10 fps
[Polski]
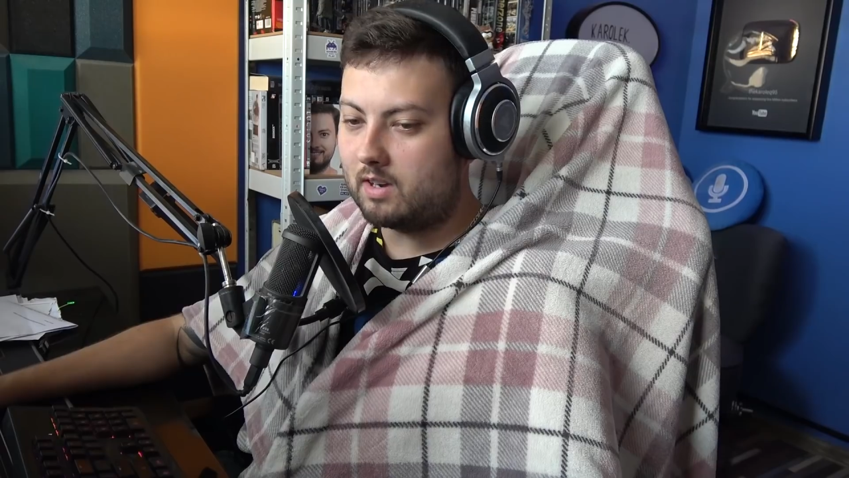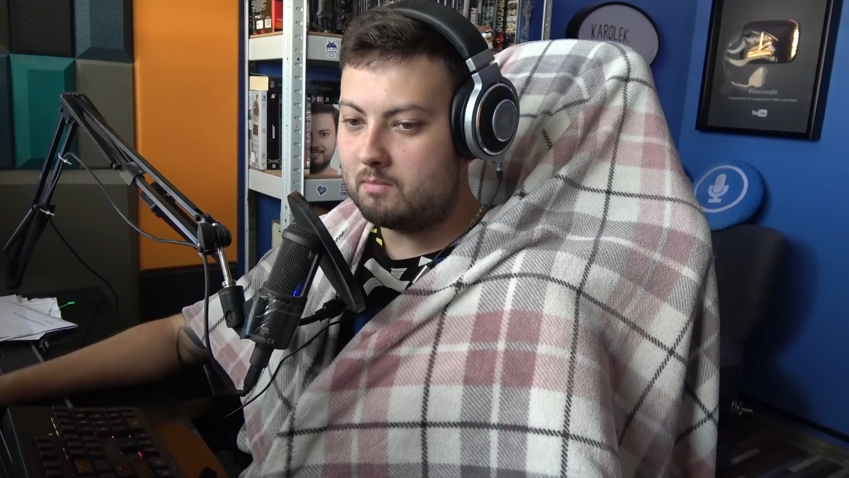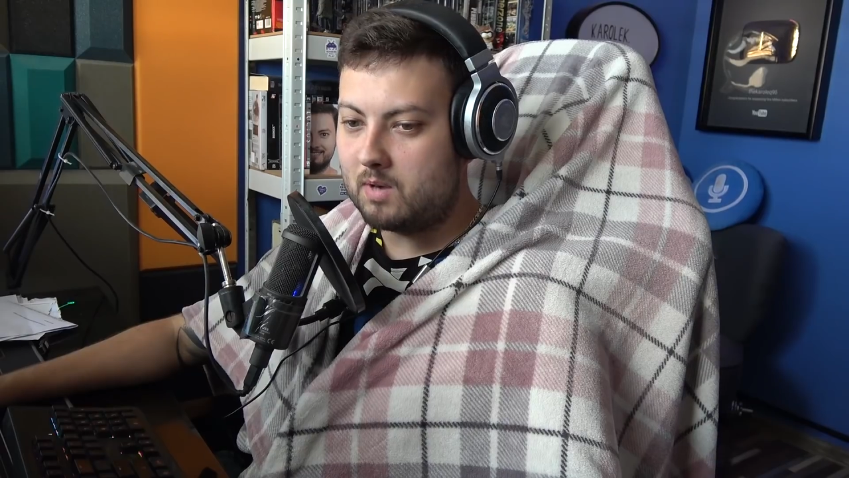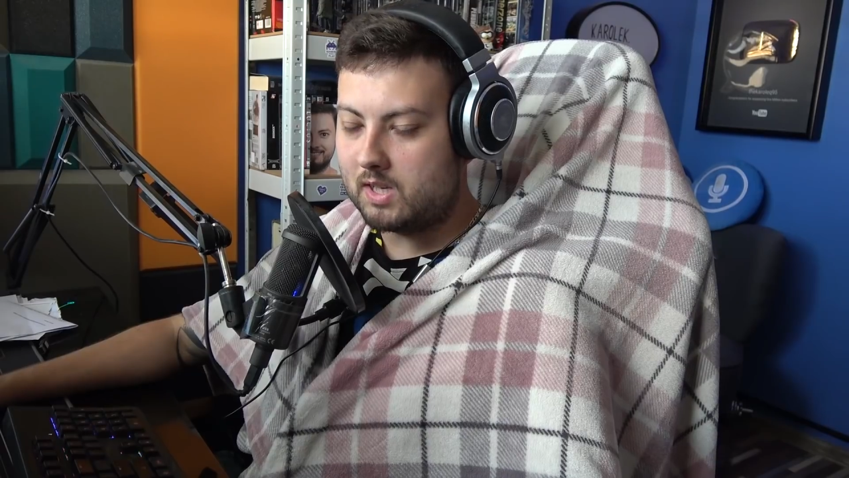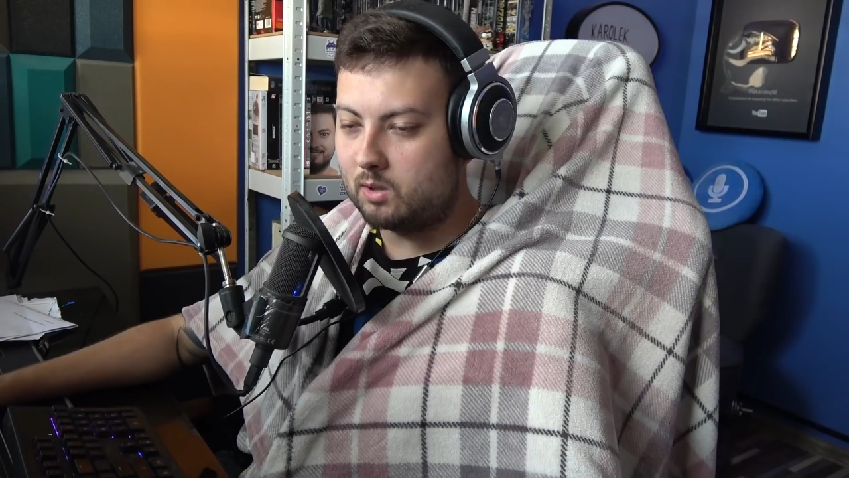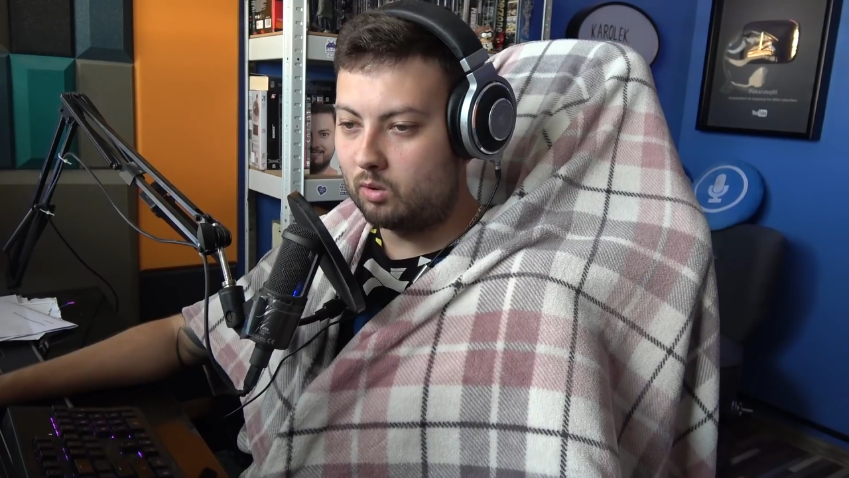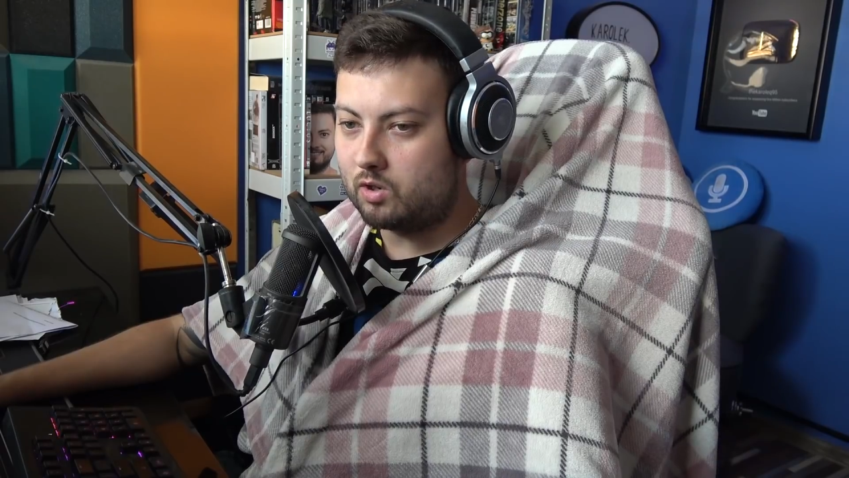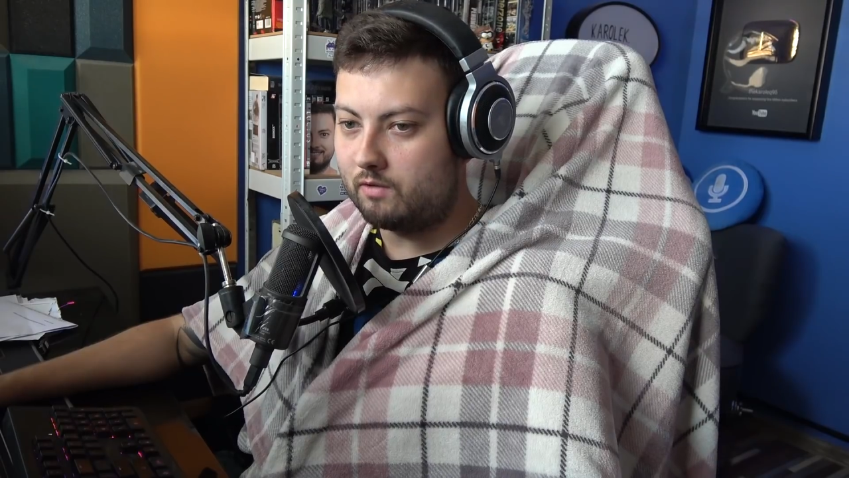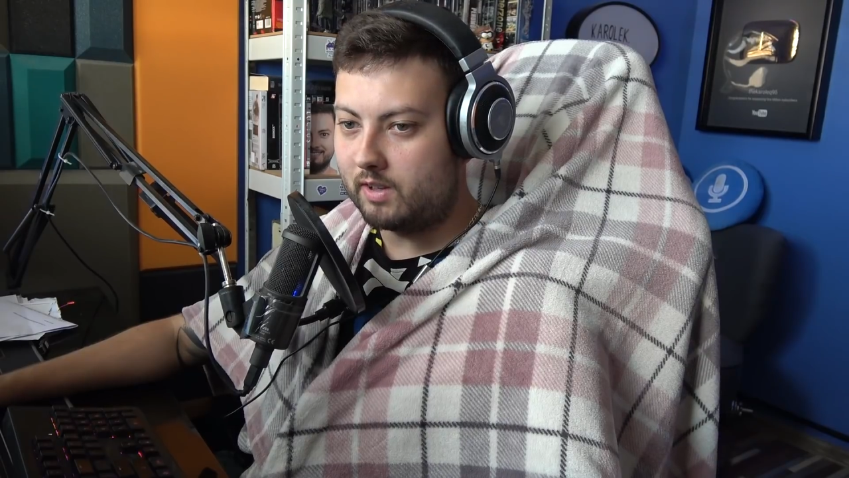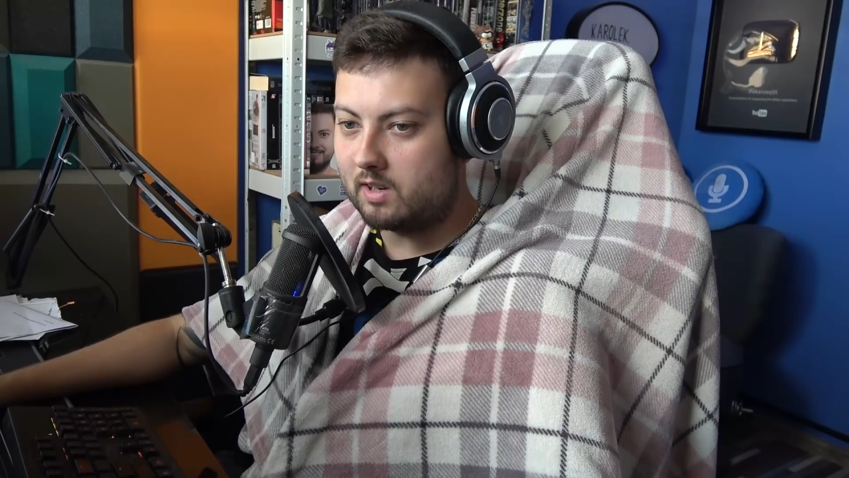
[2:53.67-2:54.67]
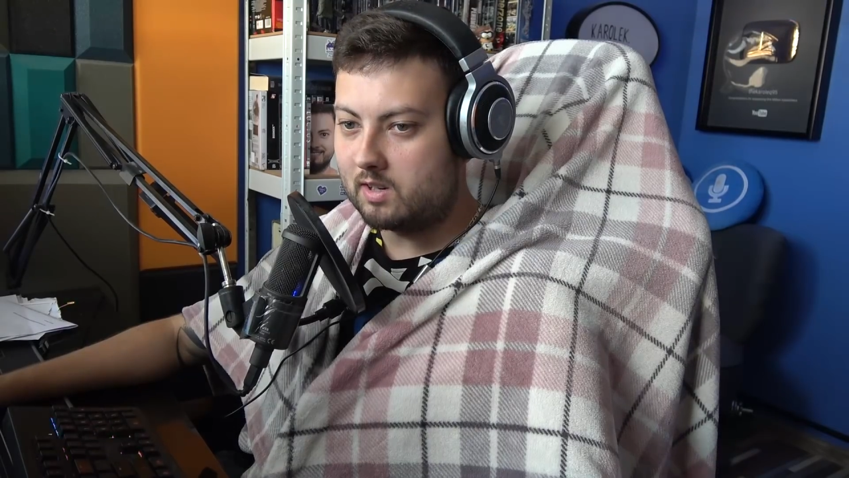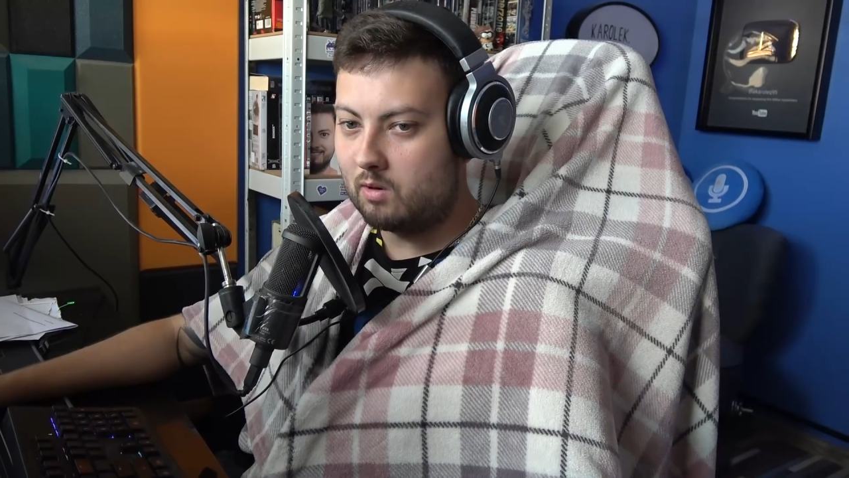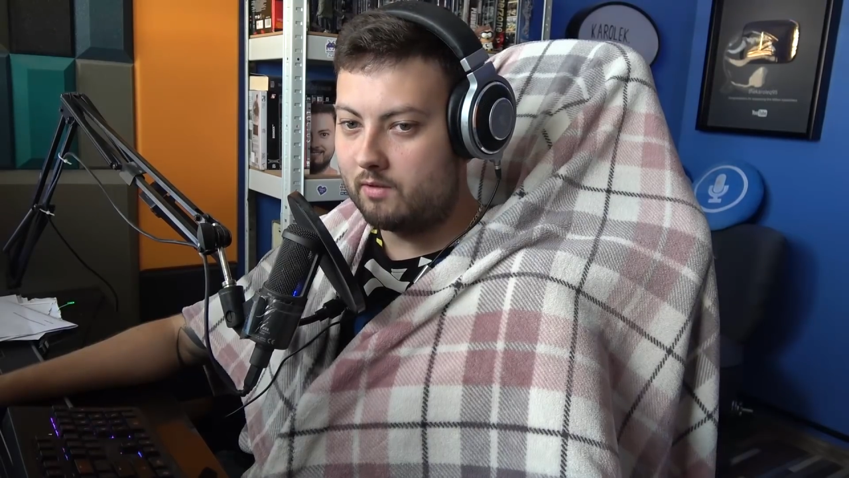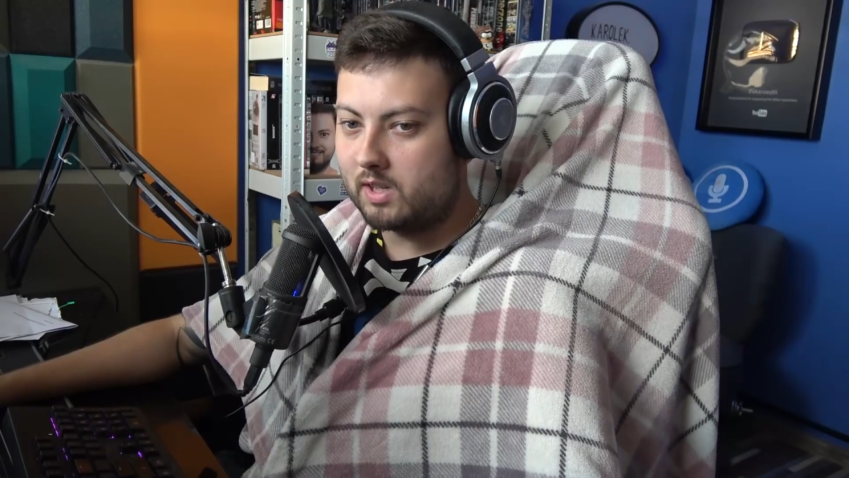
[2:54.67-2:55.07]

w jakim miejscu to się wydarzyło,